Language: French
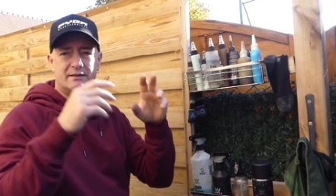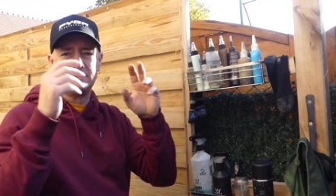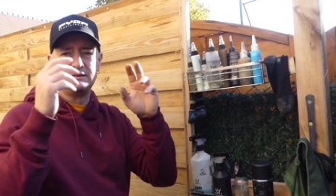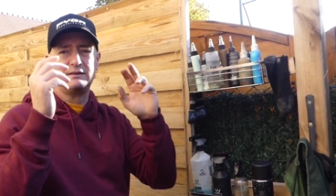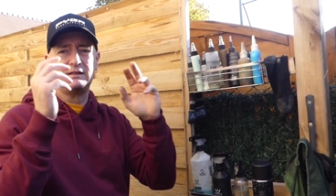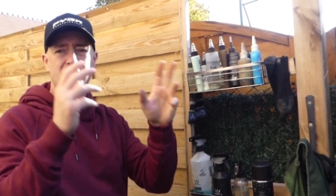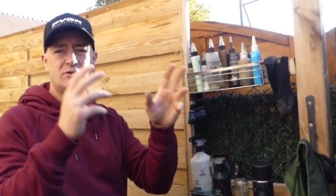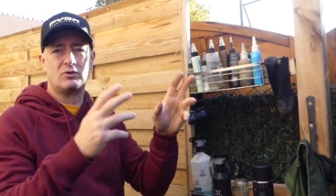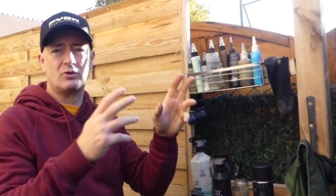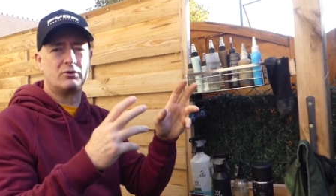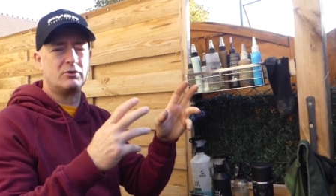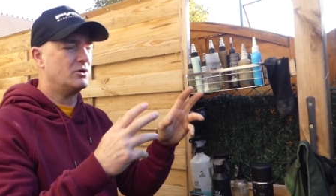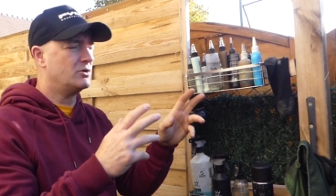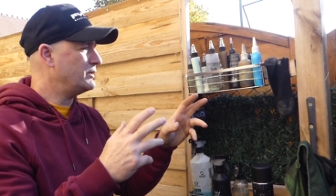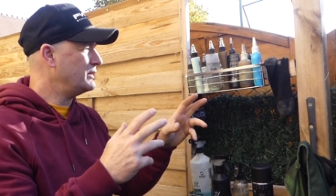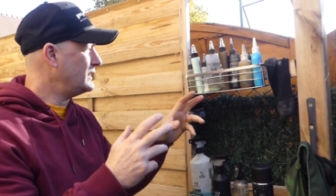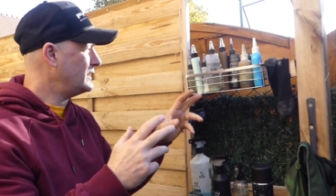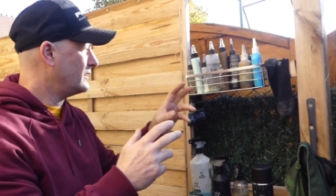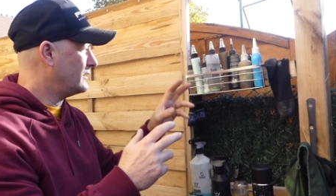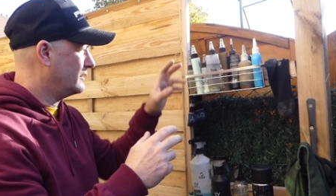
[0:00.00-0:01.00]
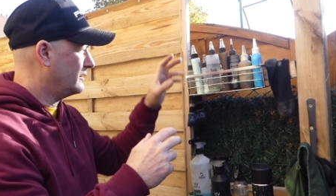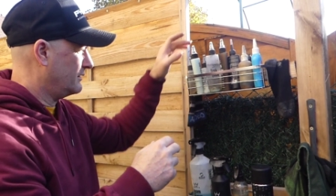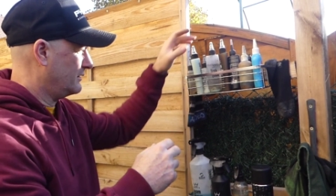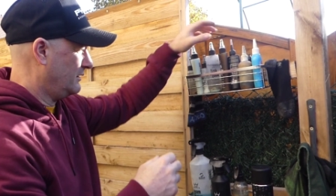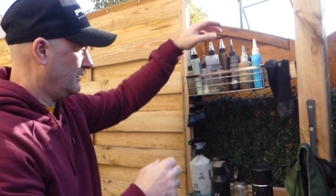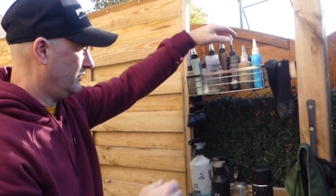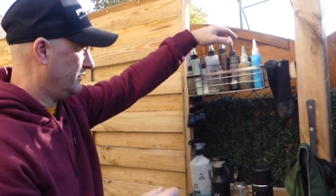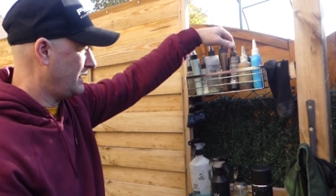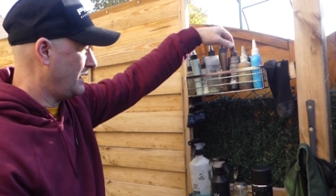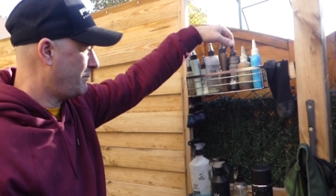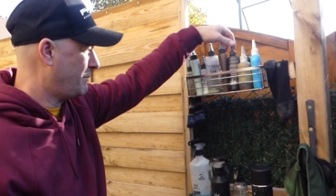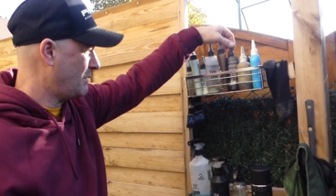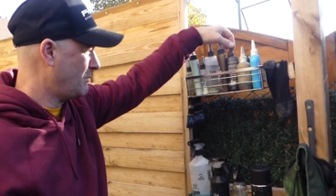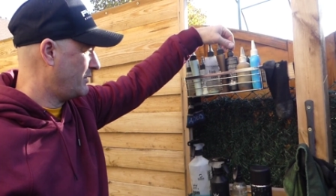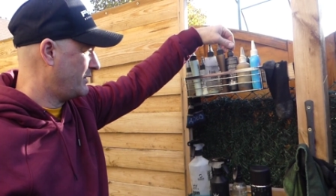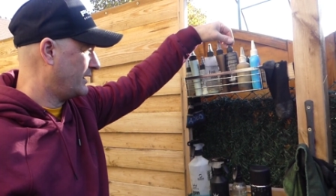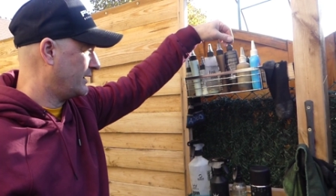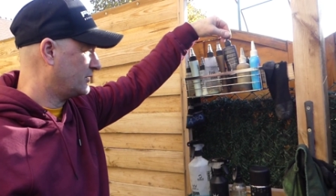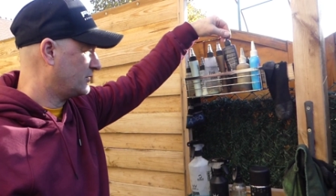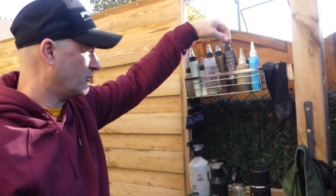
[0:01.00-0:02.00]
Si tu es sur de l'huile, il euh, n'y a pas
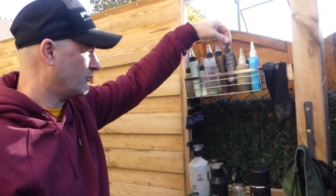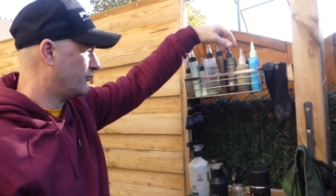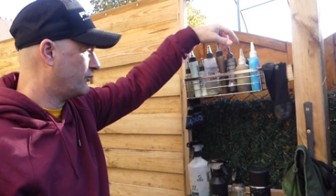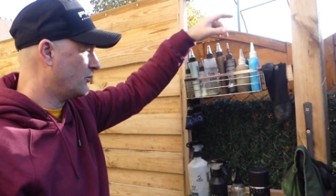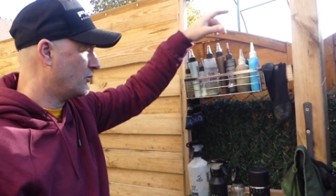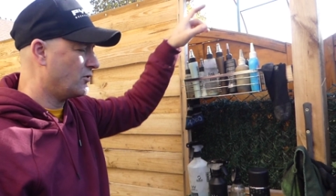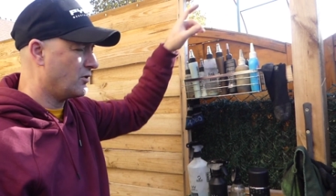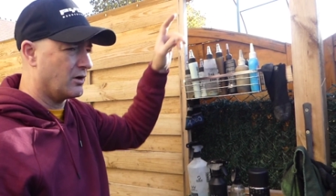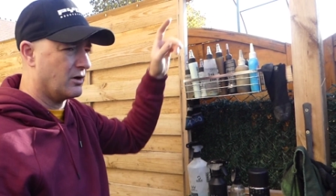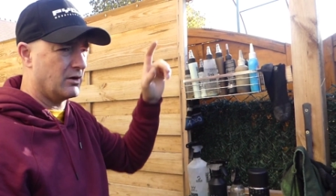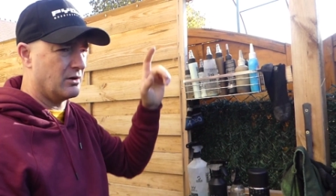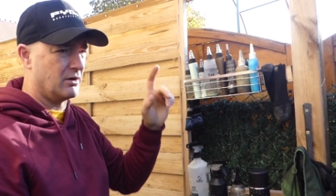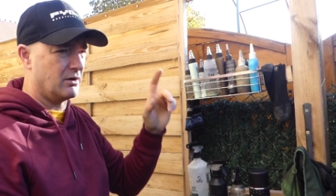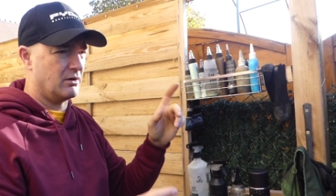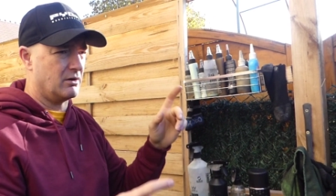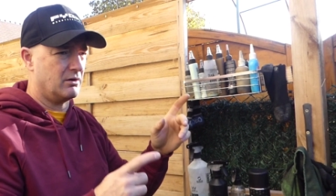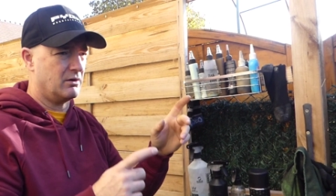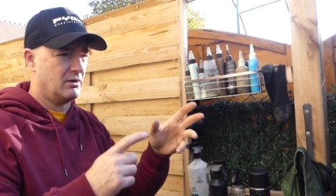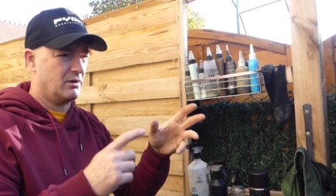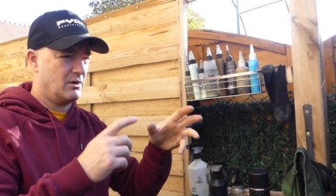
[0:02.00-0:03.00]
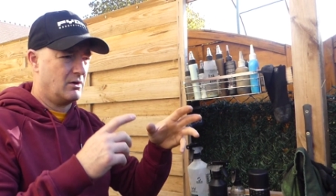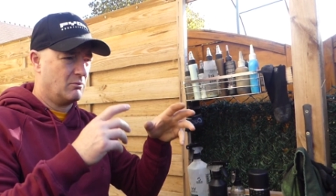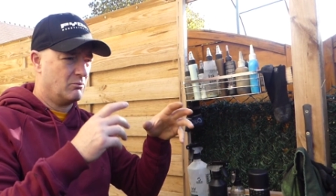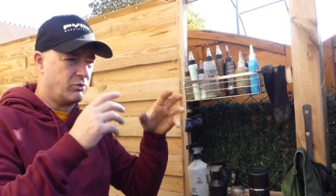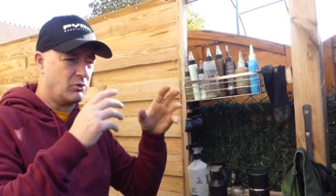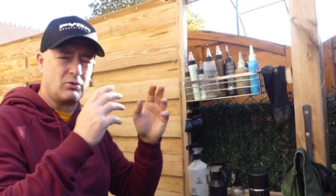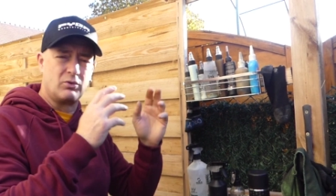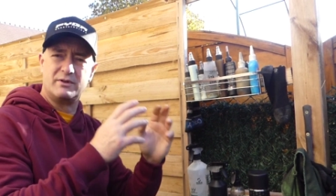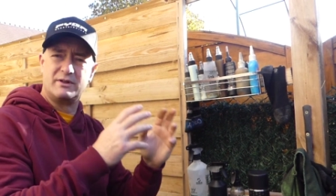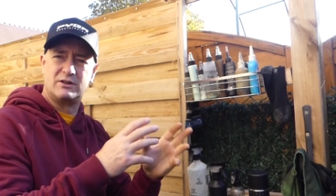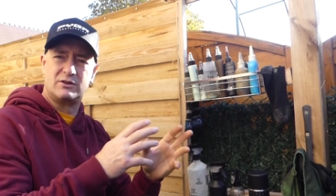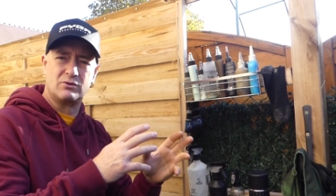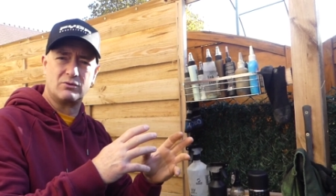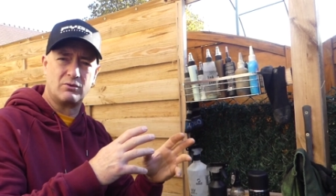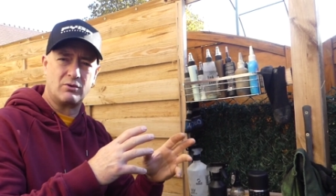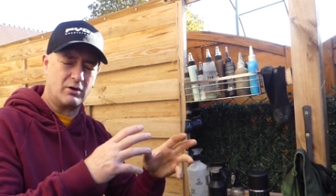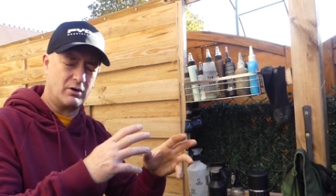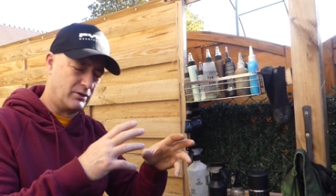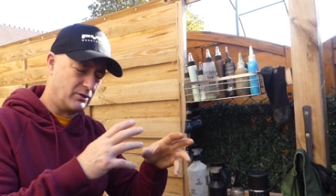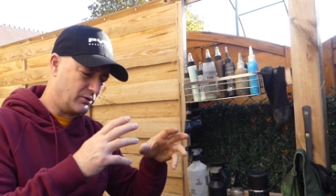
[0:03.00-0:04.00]
moyen, il t'en faut euh, pour
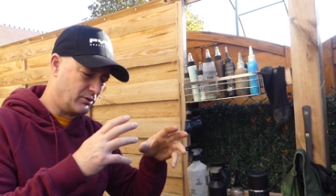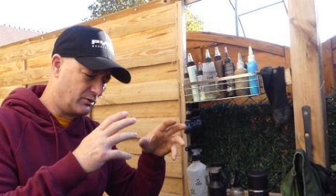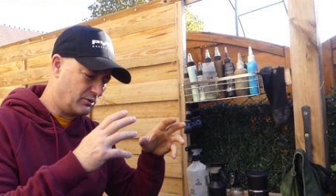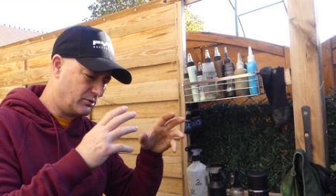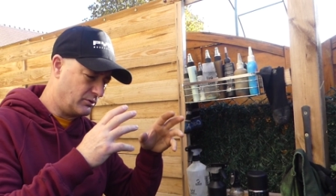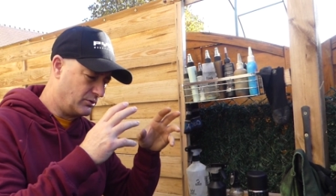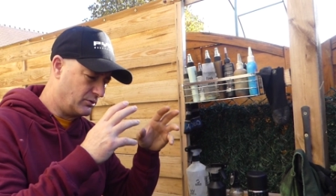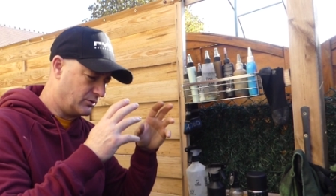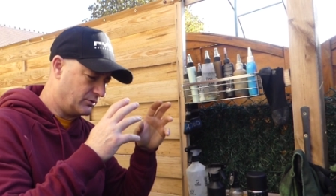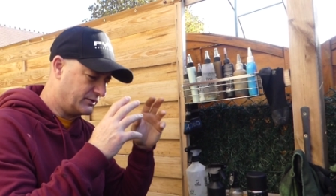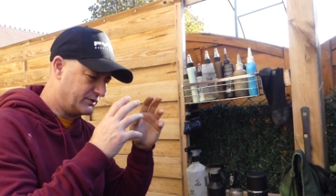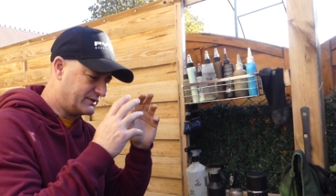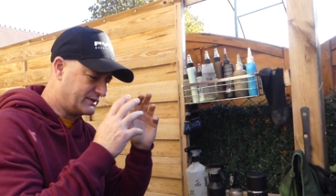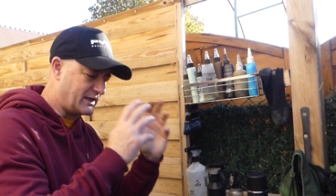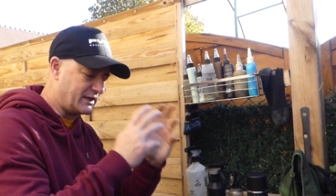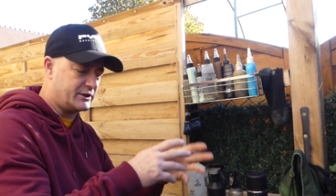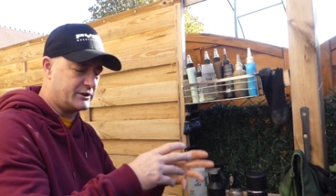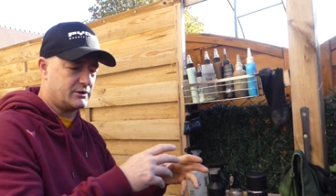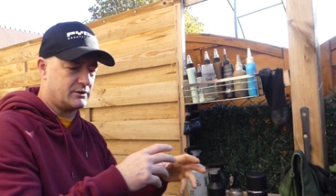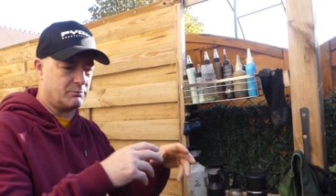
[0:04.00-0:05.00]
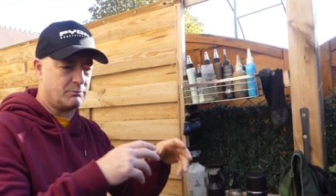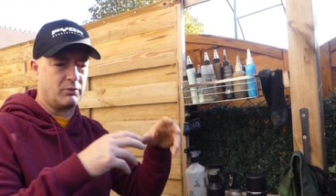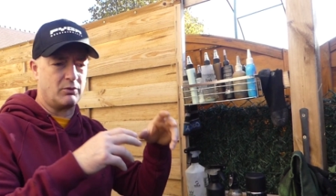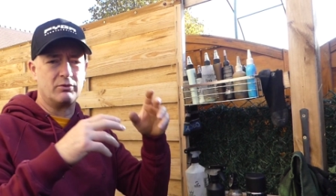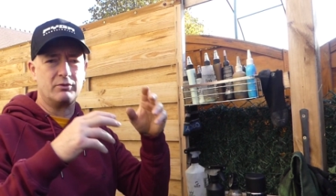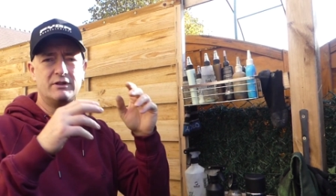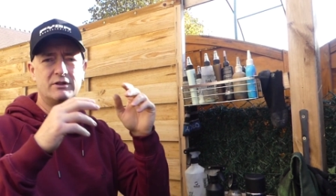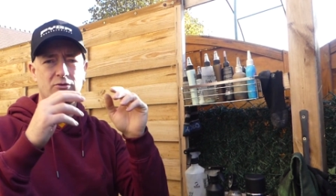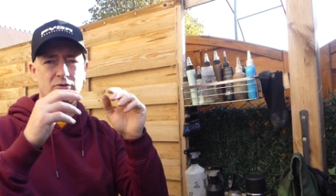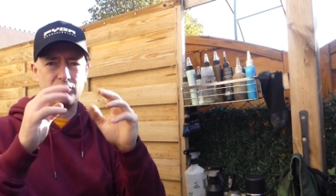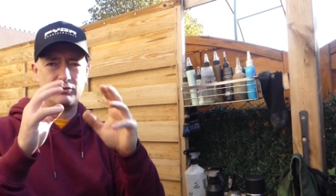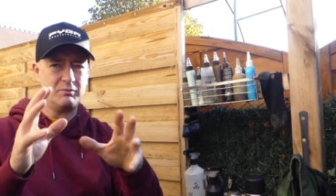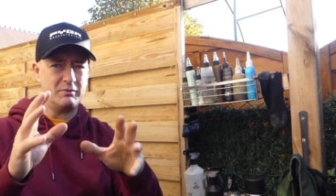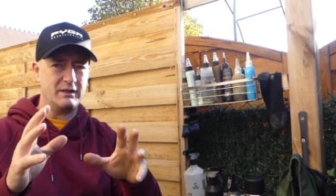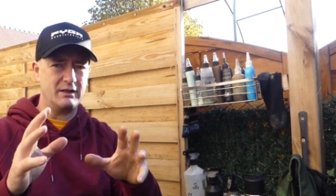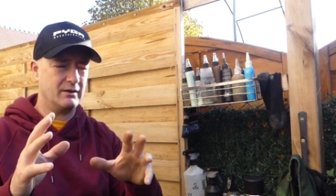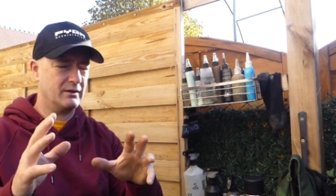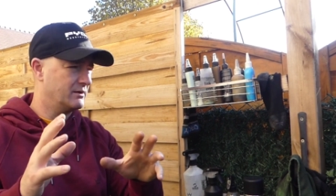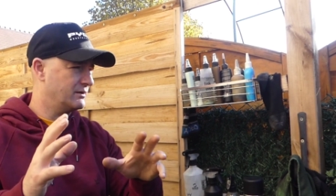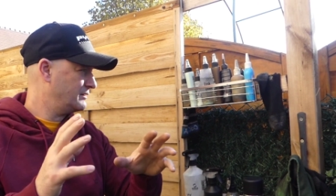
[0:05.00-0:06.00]
conditions euh, sèches, pour conditions
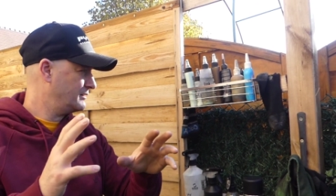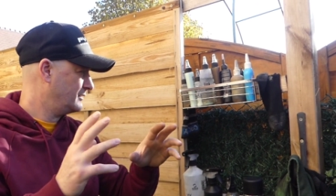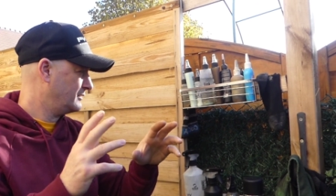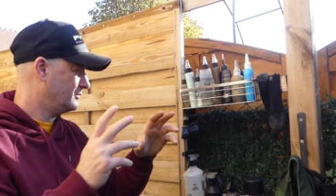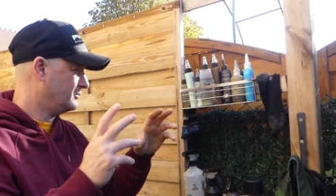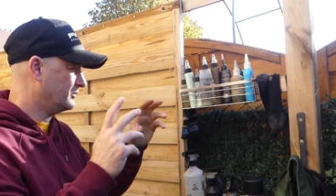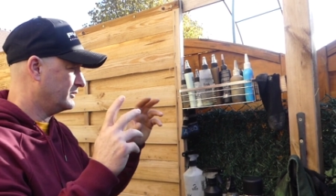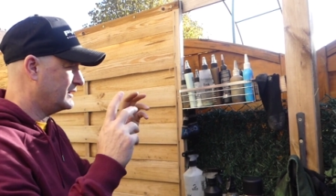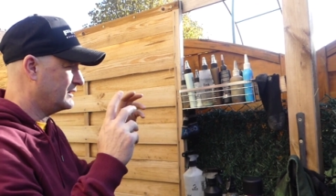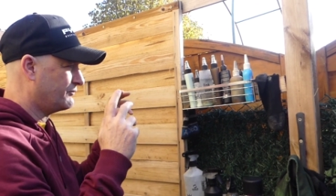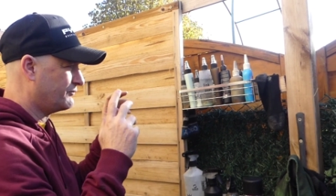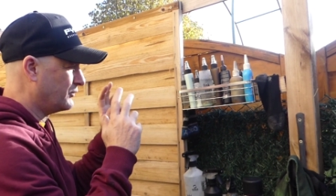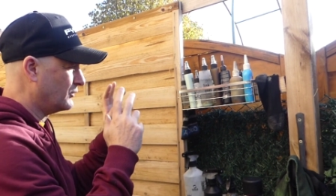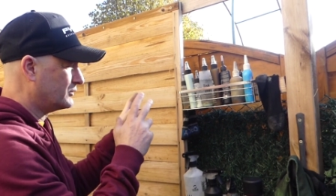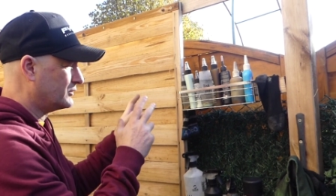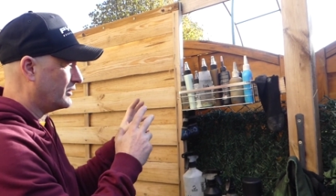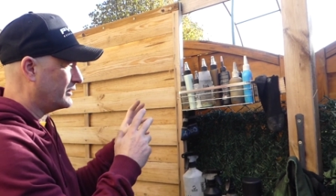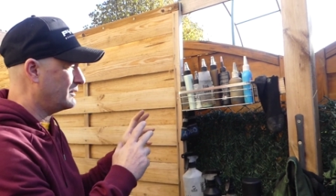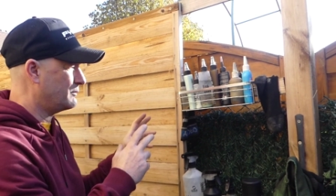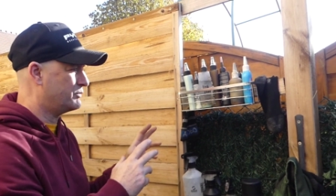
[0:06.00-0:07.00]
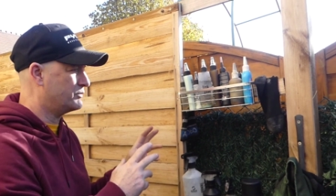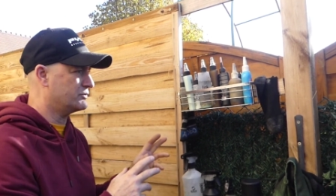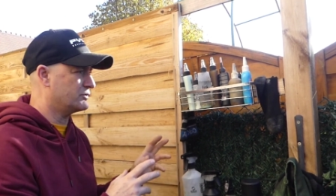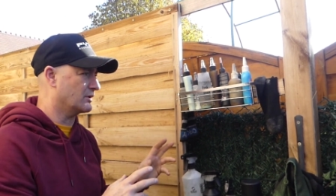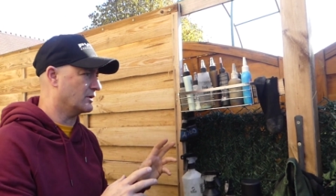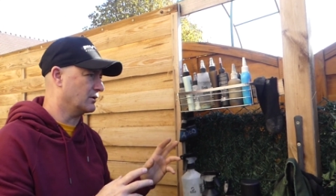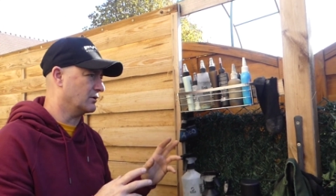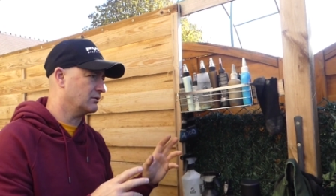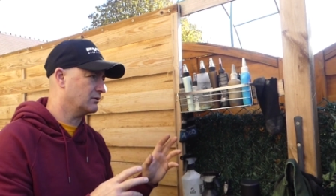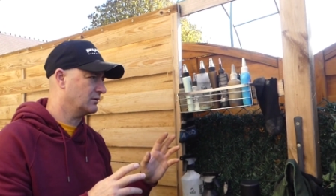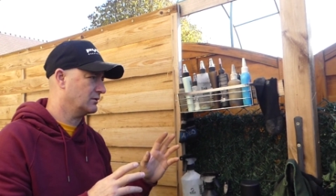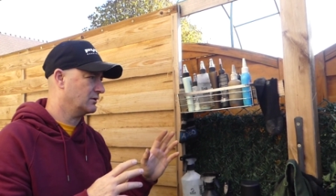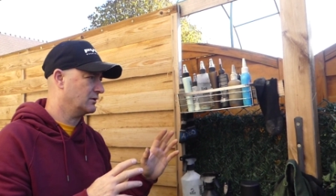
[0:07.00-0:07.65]
humides. Donc il faut que tu en aies plusieurs.